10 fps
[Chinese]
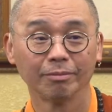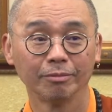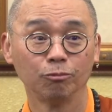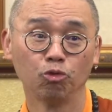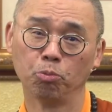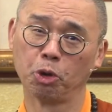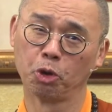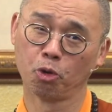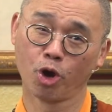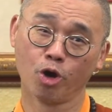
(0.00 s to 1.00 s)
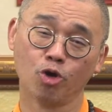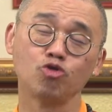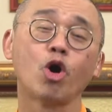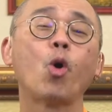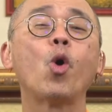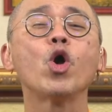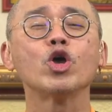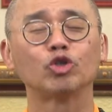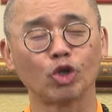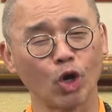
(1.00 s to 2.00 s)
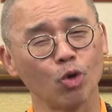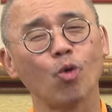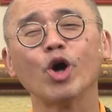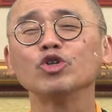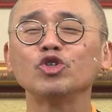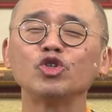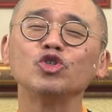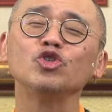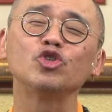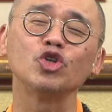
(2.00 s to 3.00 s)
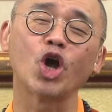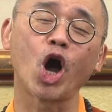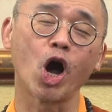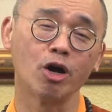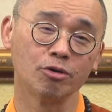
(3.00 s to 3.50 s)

你说没有啊？人家偶尔承欢膝下，